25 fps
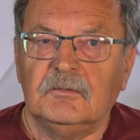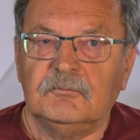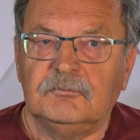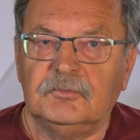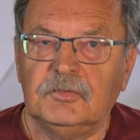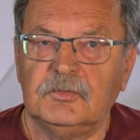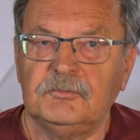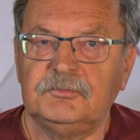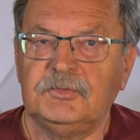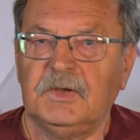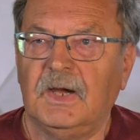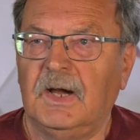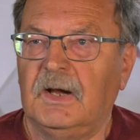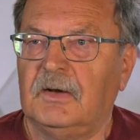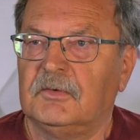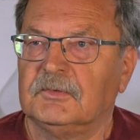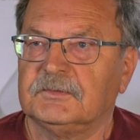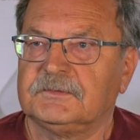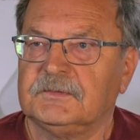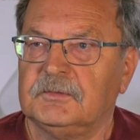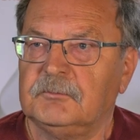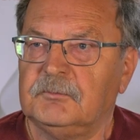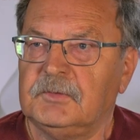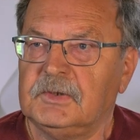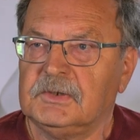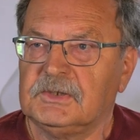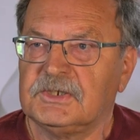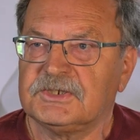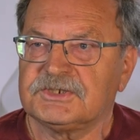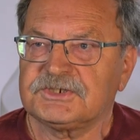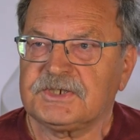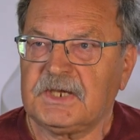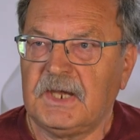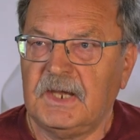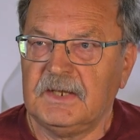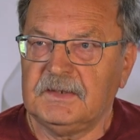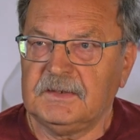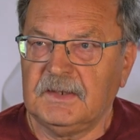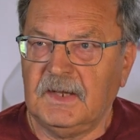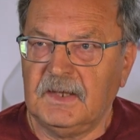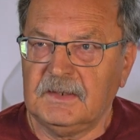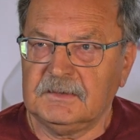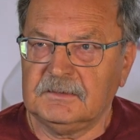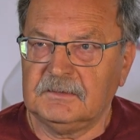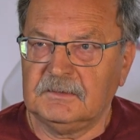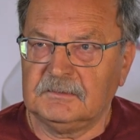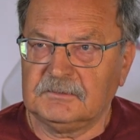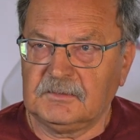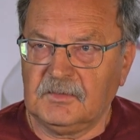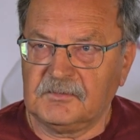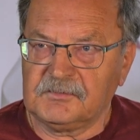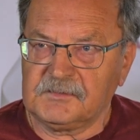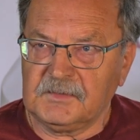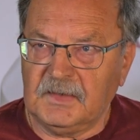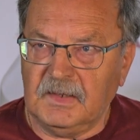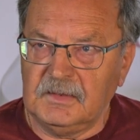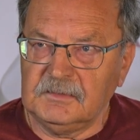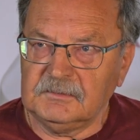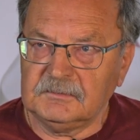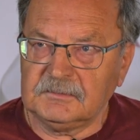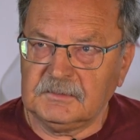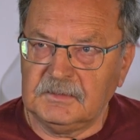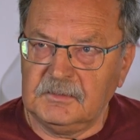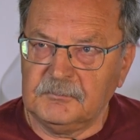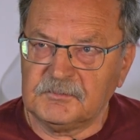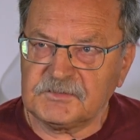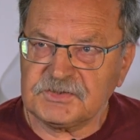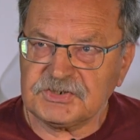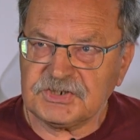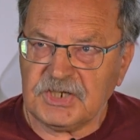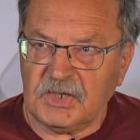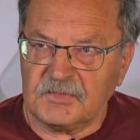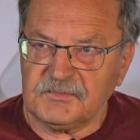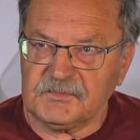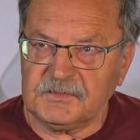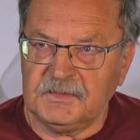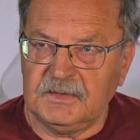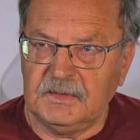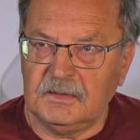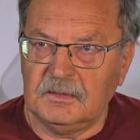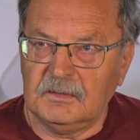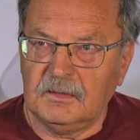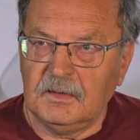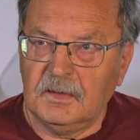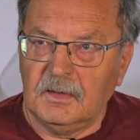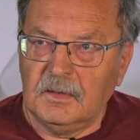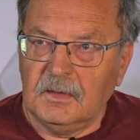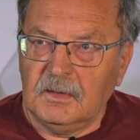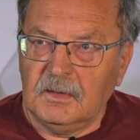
wo wir auch die Möglichkeit hatten, das Antriebschassis